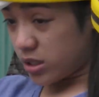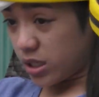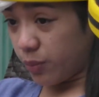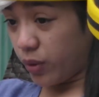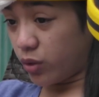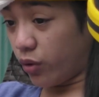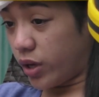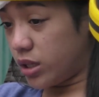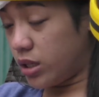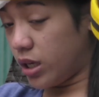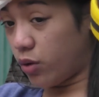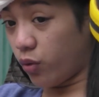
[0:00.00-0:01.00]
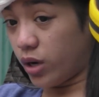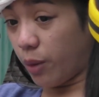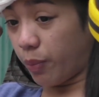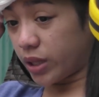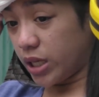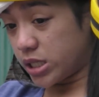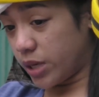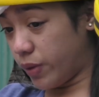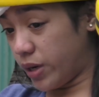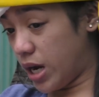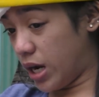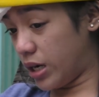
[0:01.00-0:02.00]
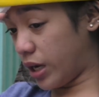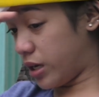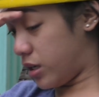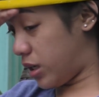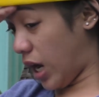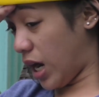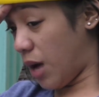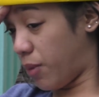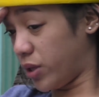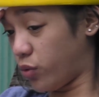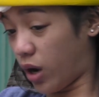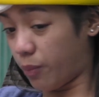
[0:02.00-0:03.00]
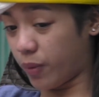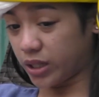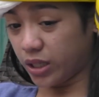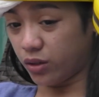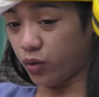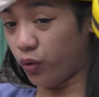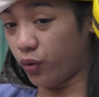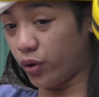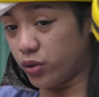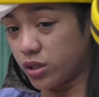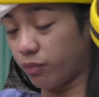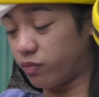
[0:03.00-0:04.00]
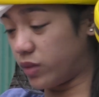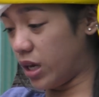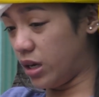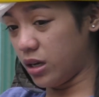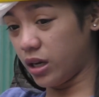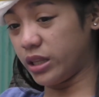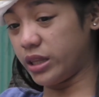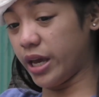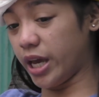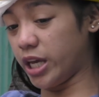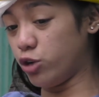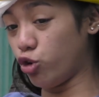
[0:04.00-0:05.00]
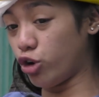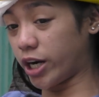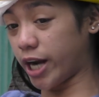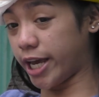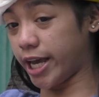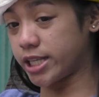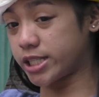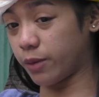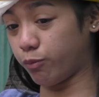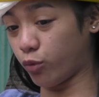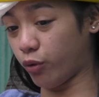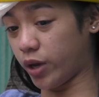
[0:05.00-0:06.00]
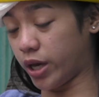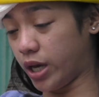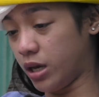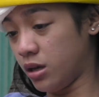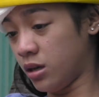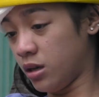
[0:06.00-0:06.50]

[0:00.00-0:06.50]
isipin ko hindi ko dapat isipin na nagkalaban yung kapatid ko or something. Hindi, eh, yun ang naiisip ko eh.